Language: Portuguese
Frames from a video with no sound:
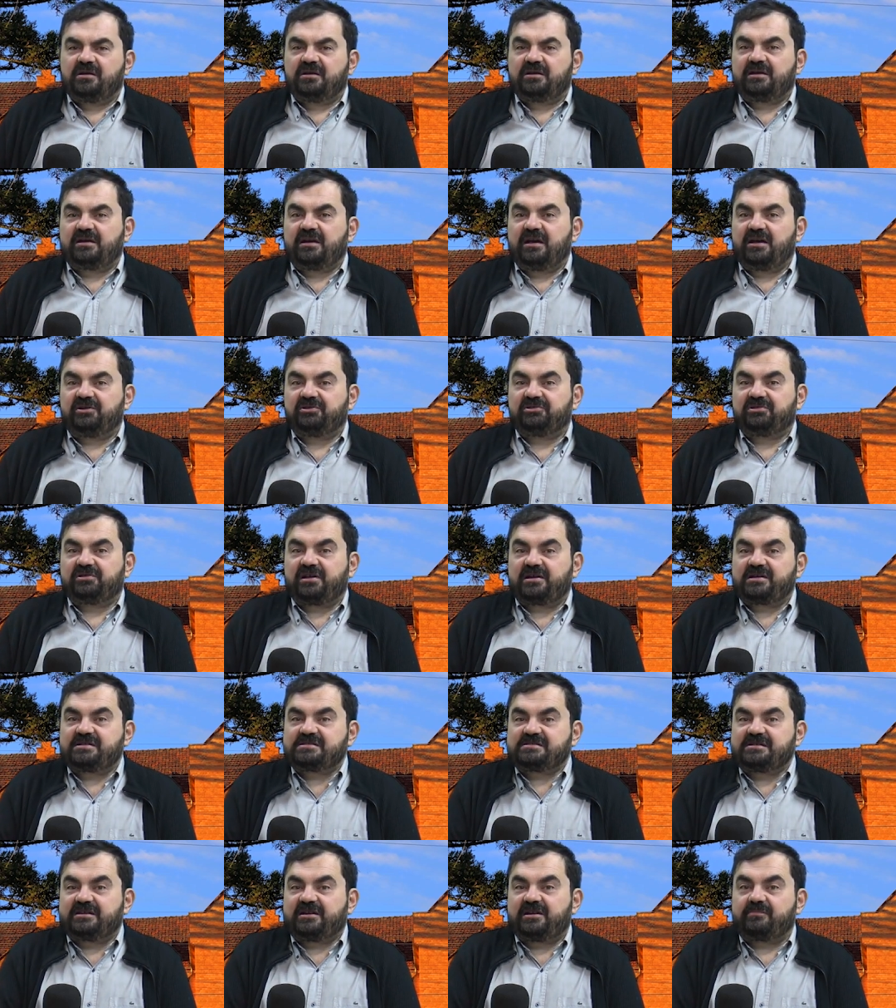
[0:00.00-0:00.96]
Quero
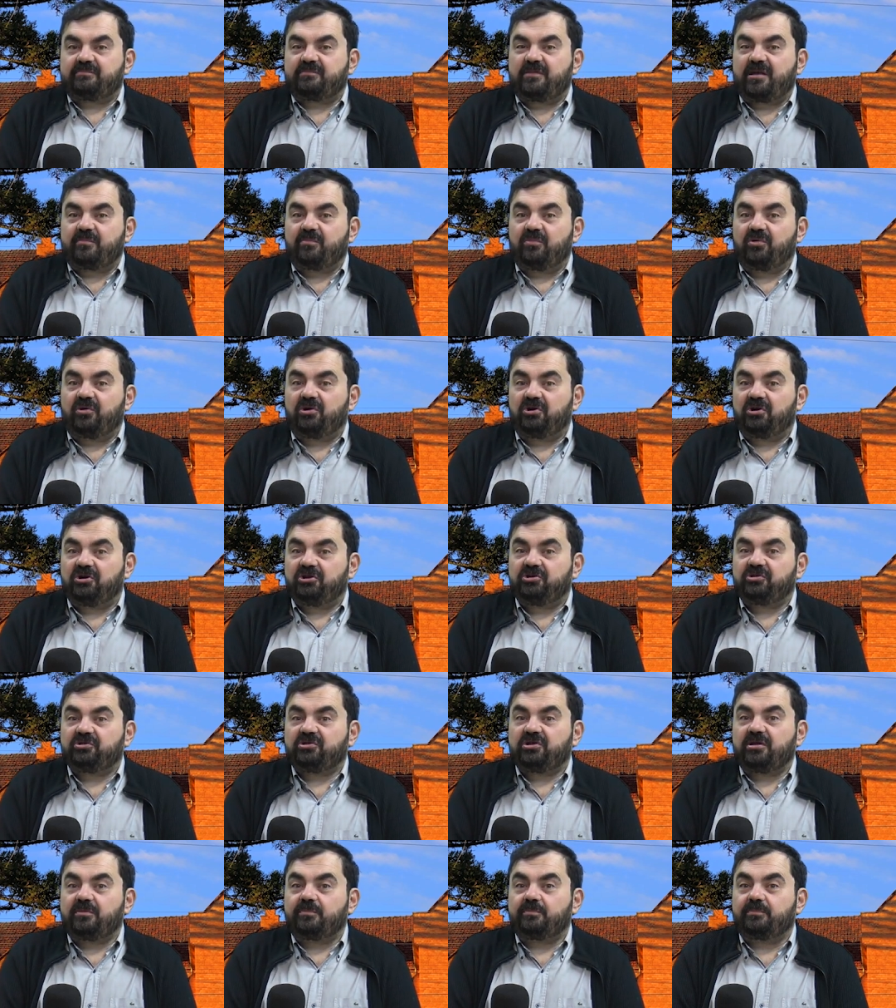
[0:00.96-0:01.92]
trazer à memória
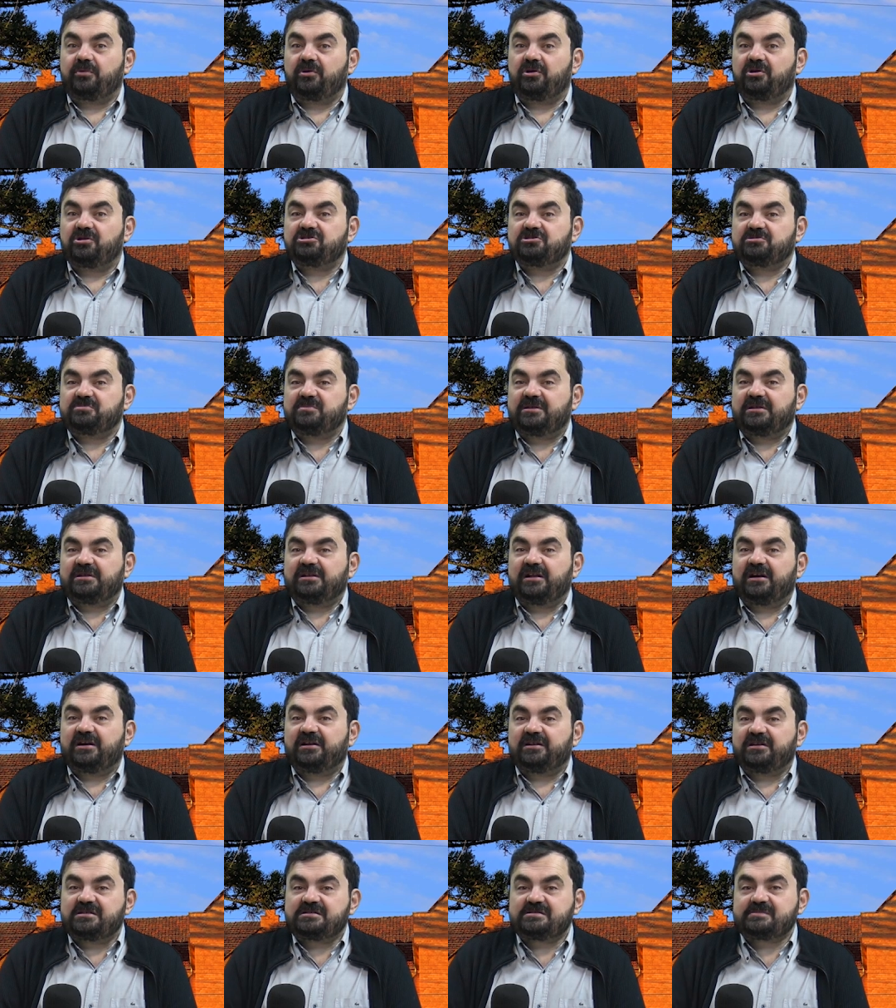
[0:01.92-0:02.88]
o que pode me
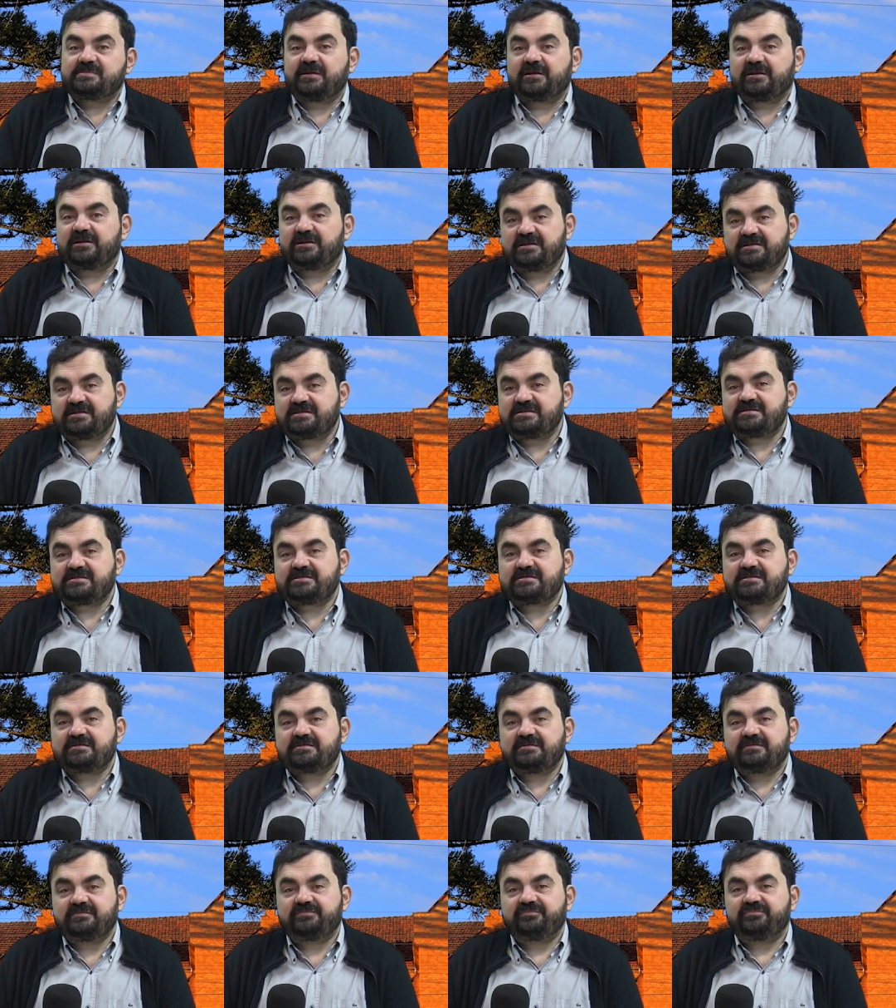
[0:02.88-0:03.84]
dar
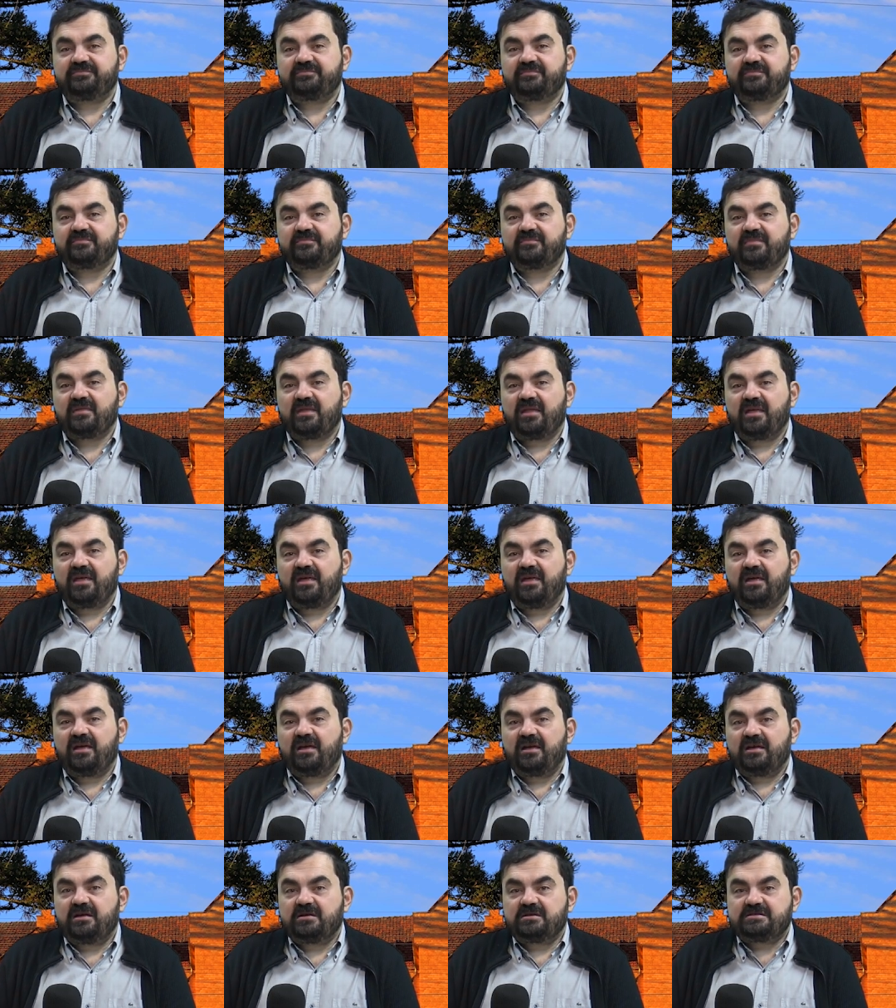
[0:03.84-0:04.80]
esperança.
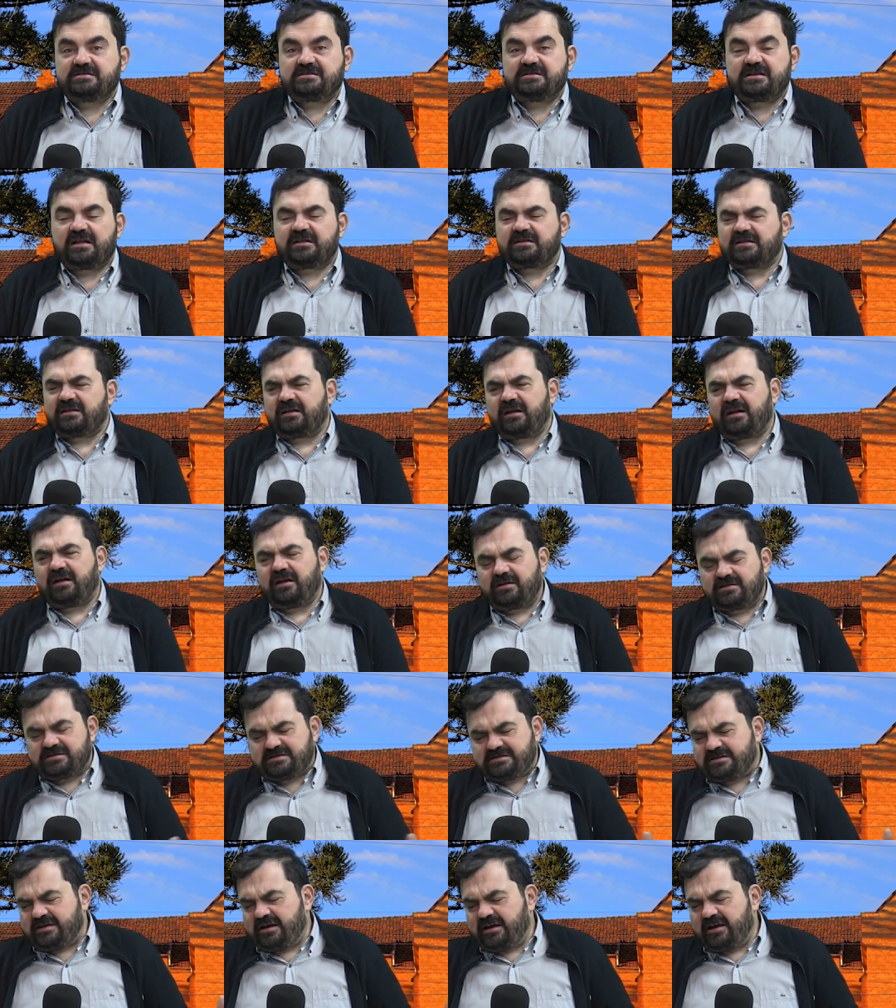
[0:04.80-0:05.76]
Se a,
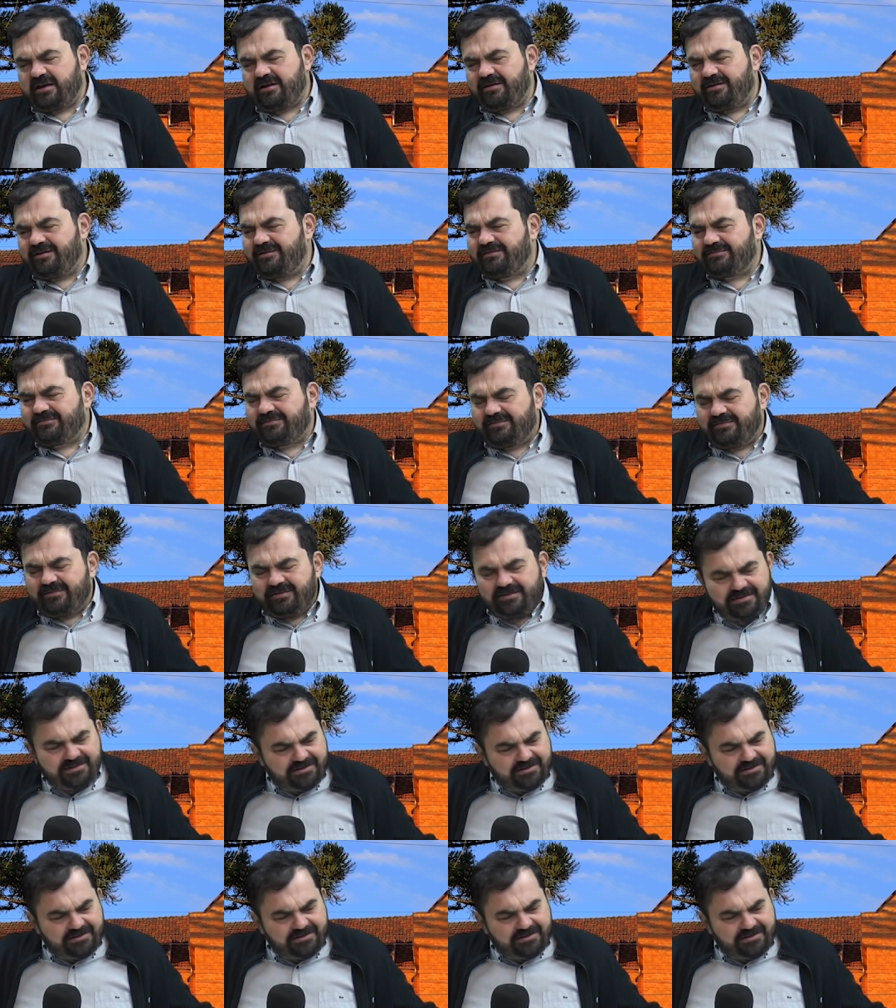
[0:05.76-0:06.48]
se a